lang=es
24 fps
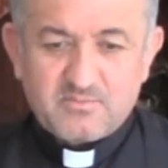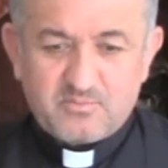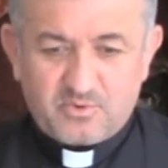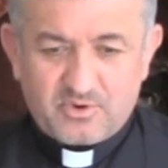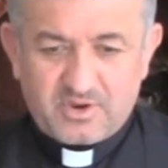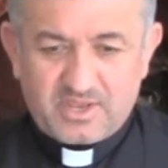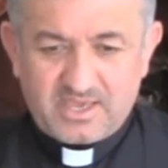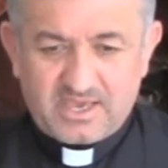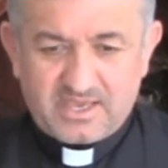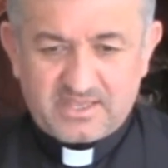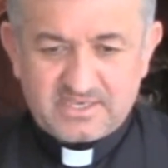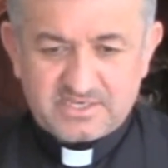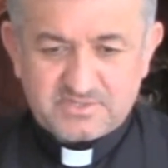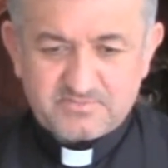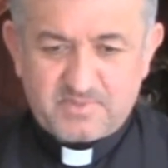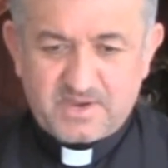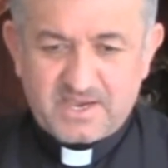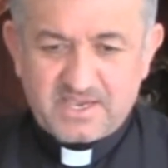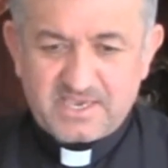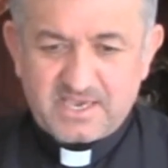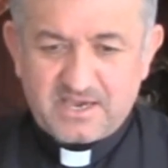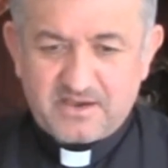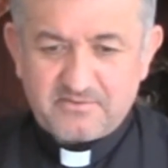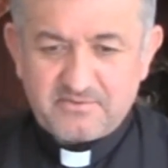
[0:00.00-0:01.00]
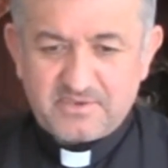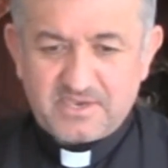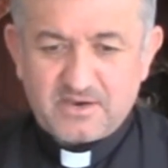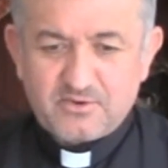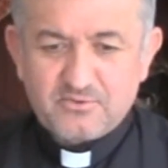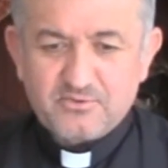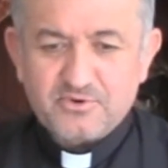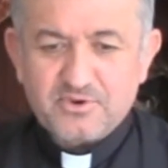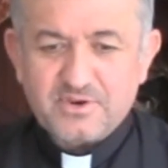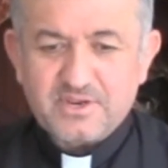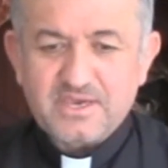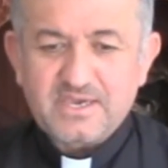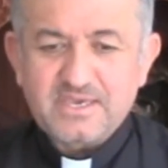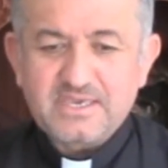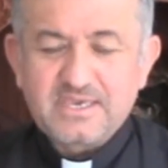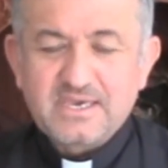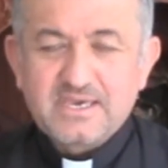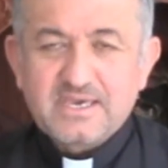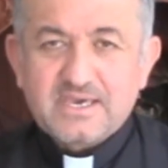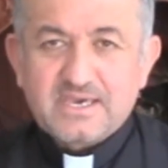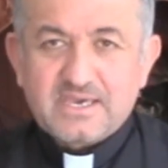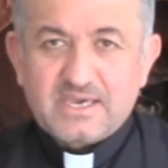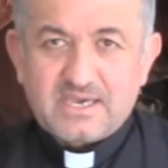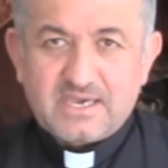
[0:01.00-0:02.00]
Por allá en España había un rey,
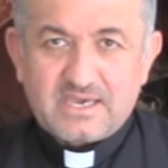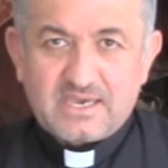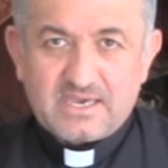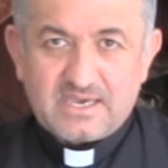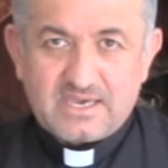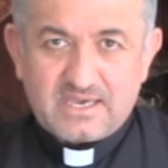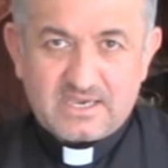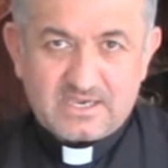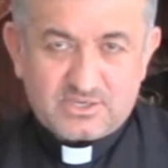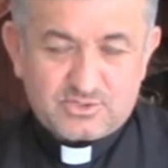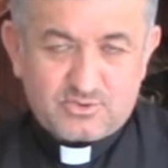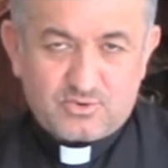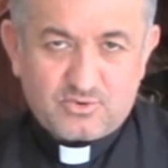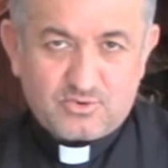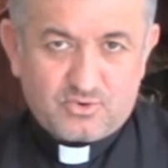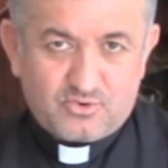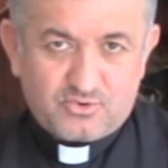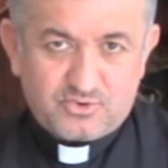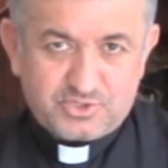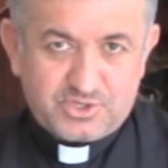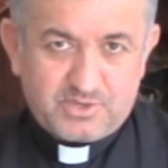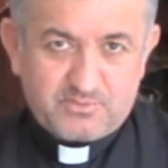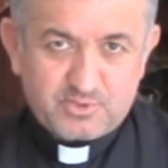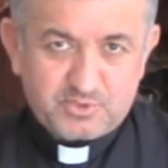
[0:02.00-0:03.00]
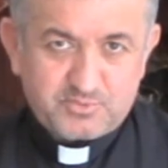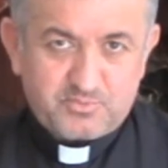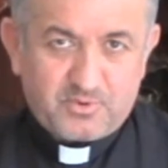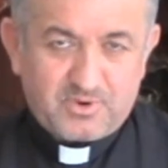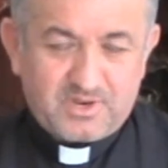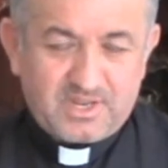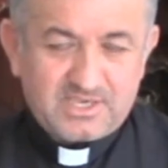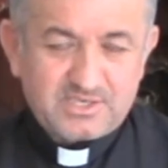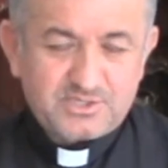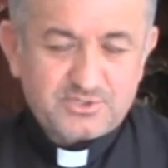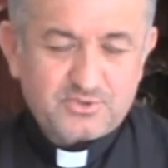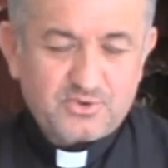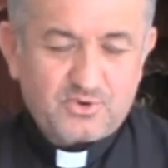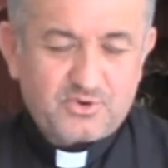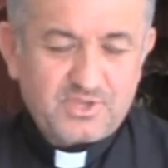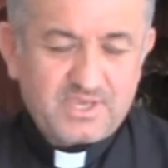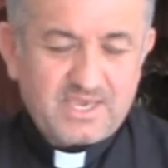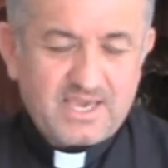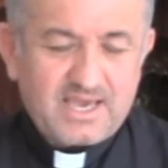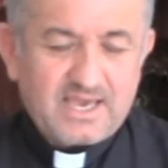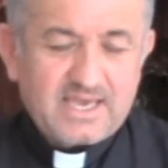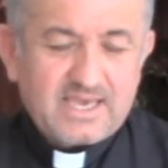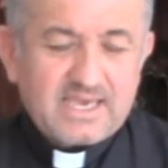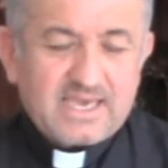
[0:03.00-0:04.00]
eh, eso lo conocemos por la
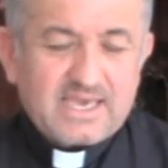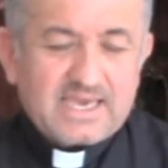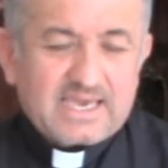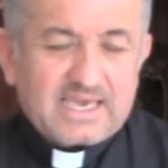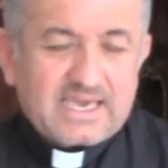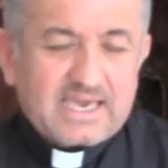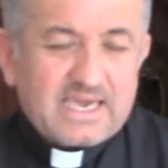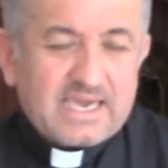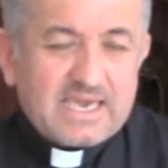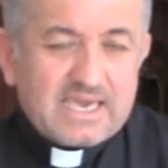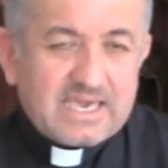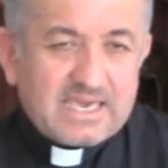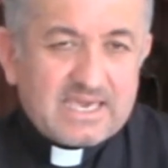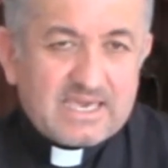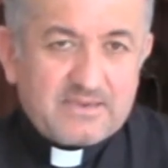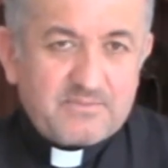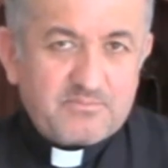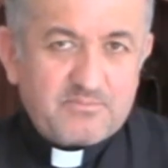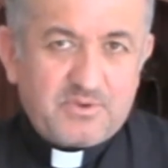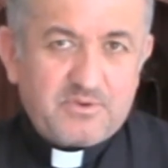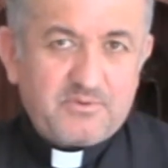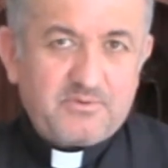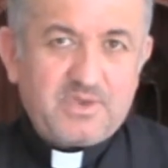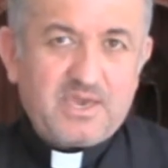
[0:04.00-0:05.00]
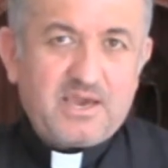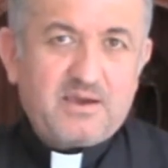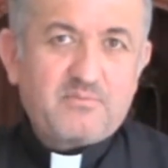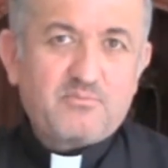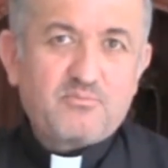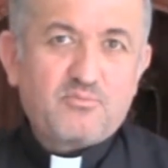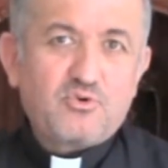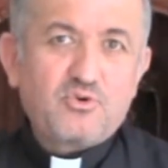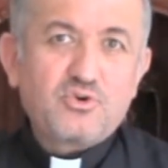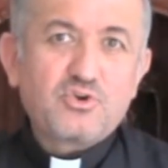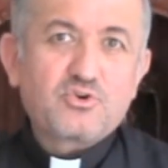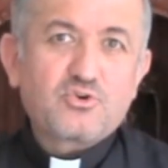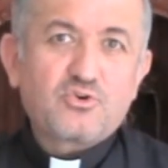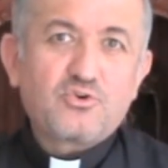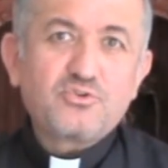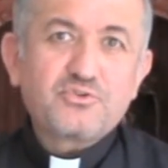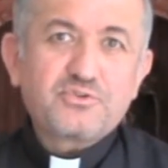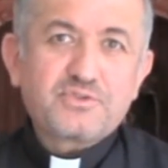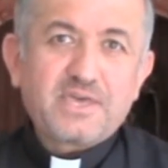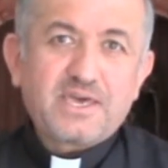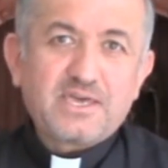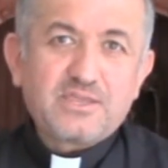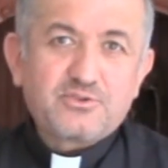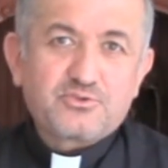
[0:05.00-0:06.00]
historia, que vivía muy
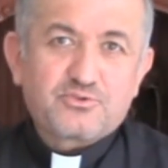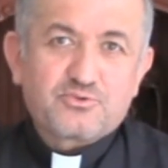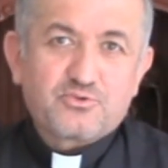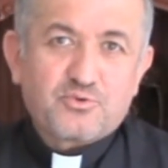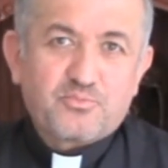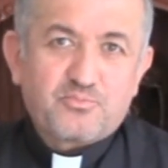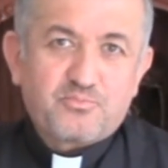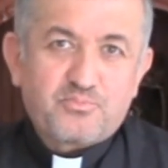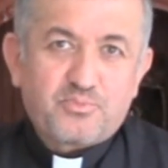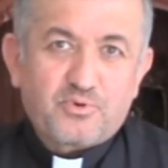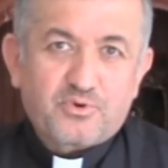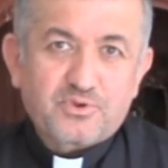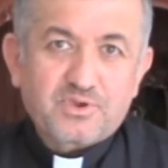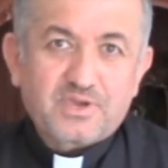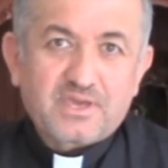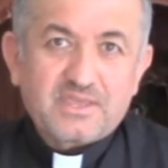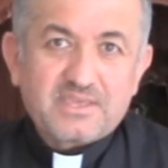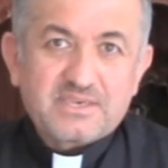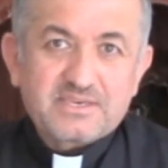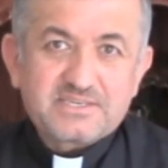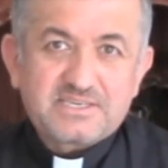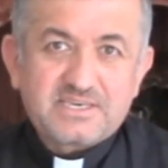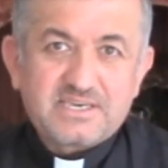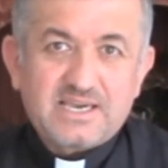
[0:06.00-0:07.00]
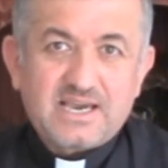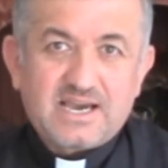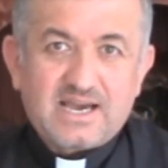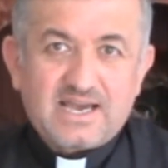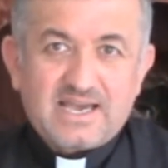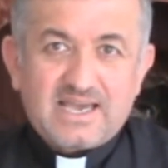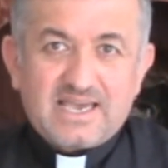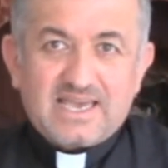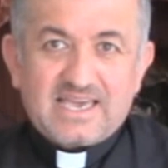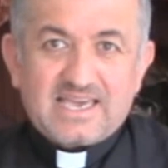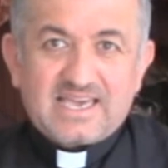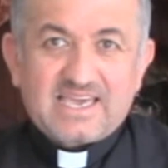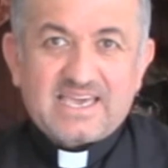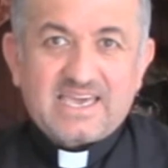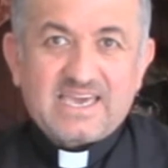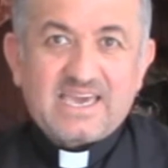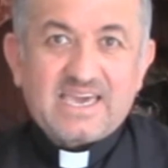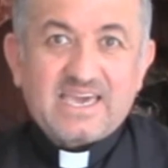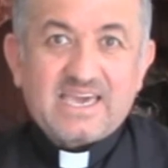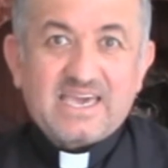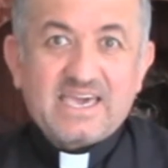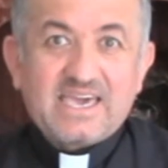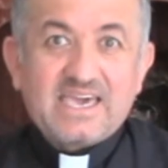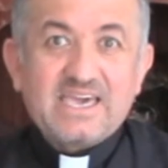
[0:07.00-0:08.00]
contento porque decía,
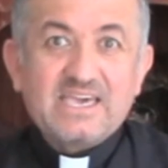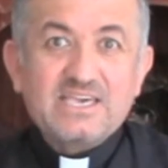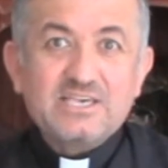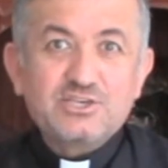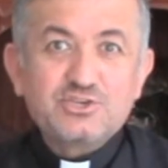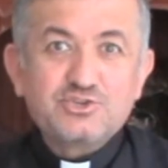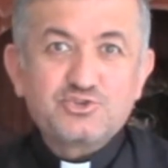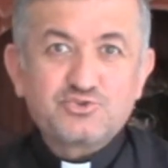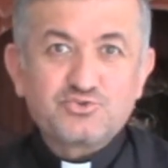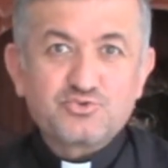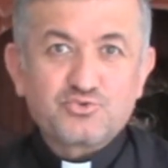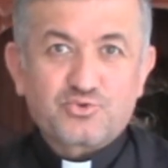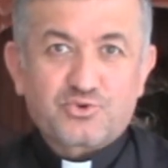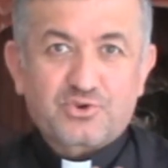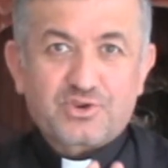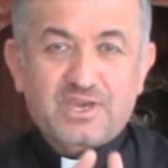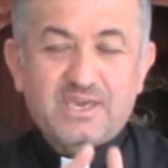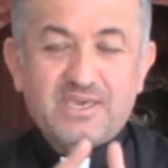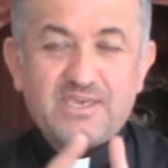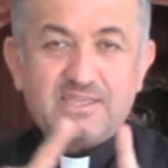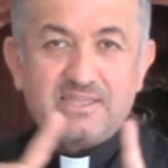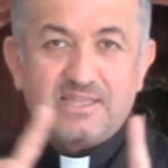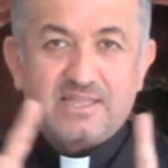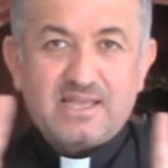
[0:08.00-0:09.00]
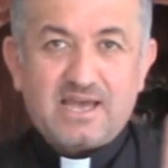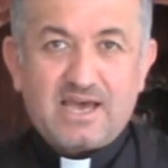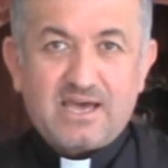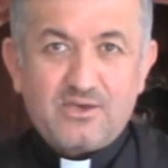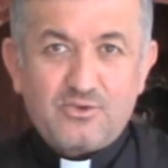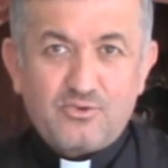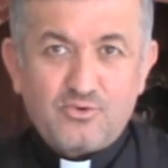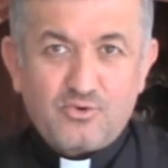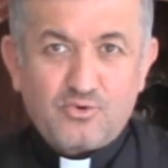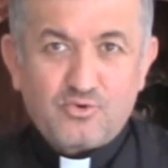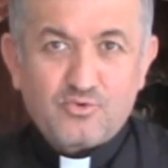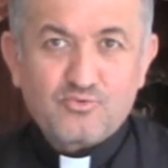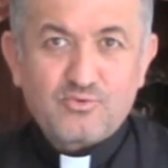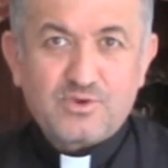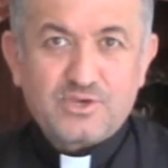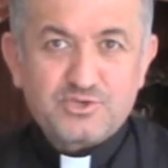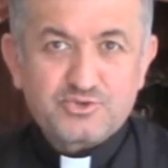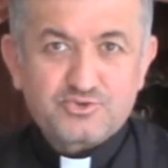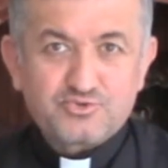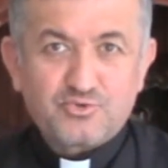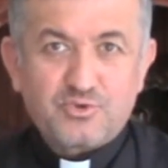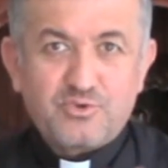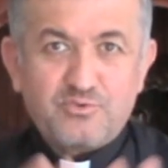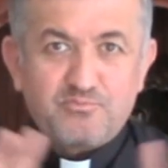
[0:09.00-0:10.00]
que en su reinado o
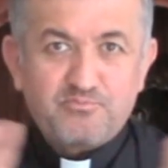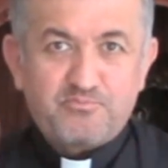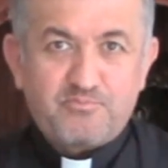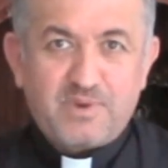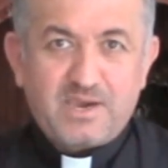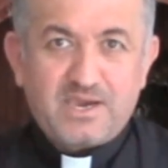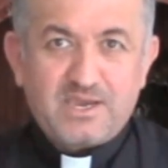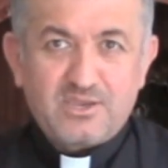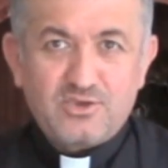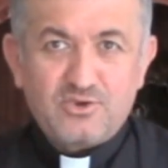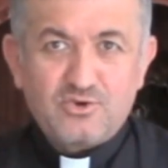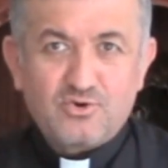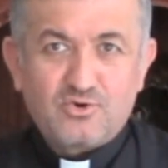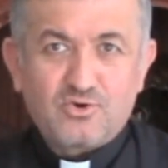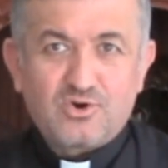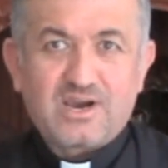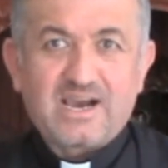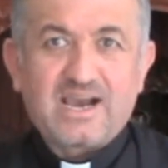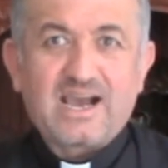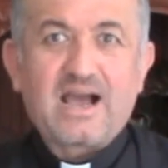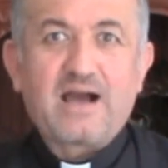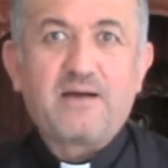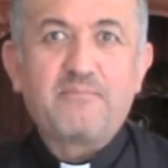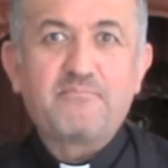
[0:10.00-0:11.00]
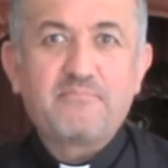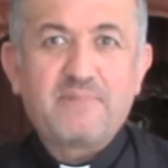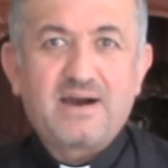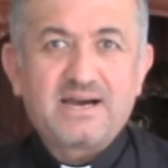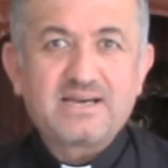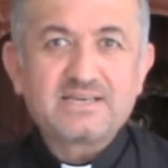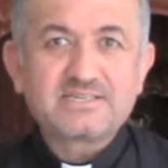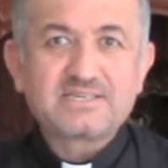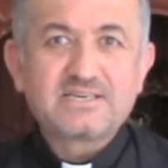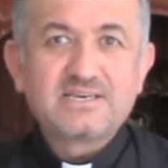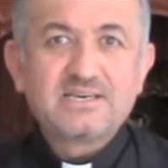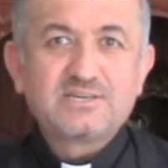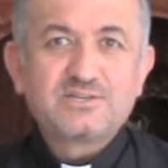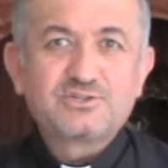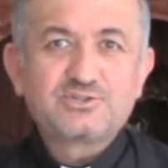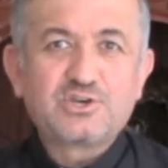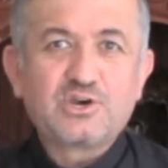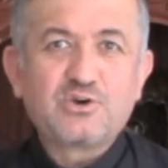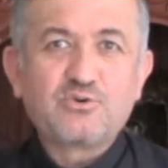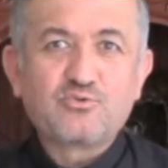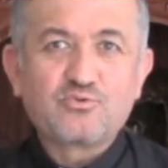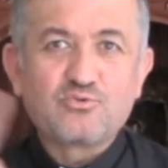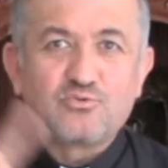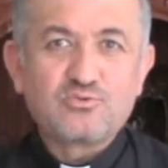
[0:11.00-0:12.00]
en su imperio jamás
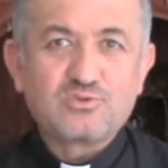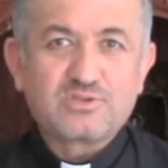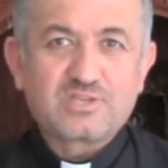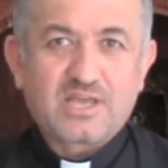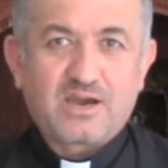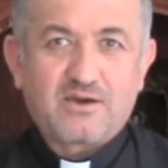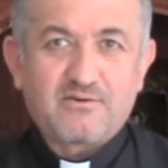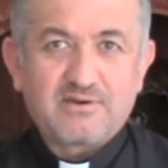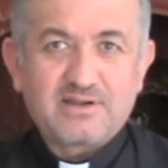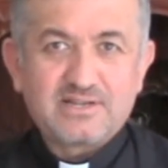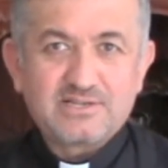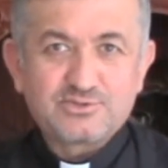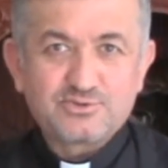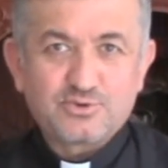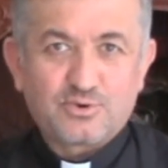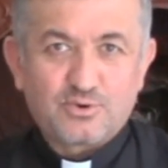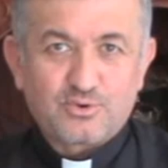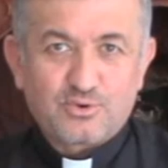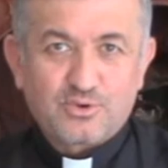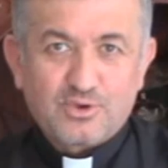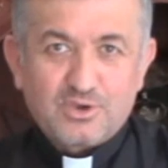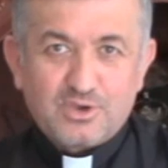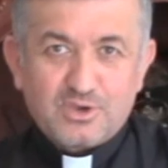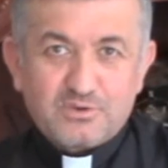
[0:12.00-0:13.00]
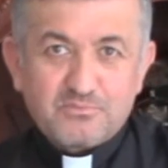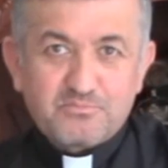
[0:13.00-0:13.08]
se ocultaba el sol,